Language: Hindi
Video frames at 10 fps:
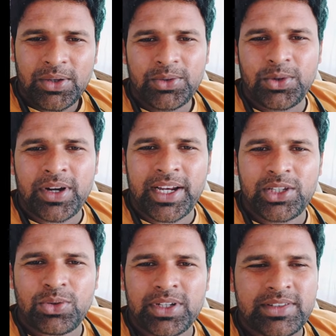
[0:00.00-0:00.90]
जो
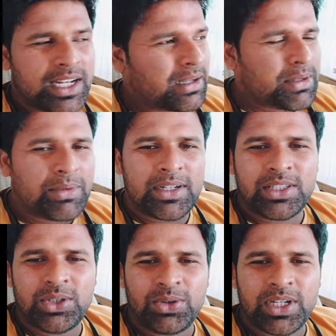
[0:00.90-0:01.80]
अंग्रेजों की सेना में
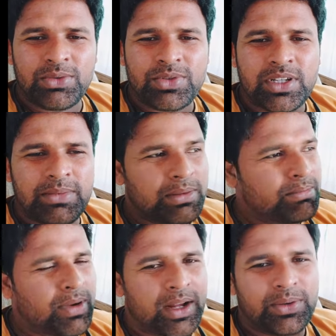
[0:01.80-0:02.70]
भर्ती हो गए उसके बाद
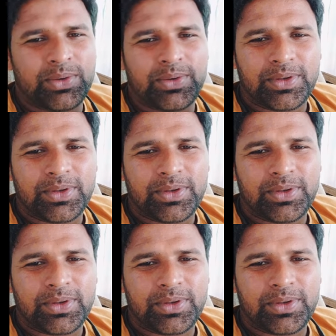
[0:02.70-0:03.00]
मारो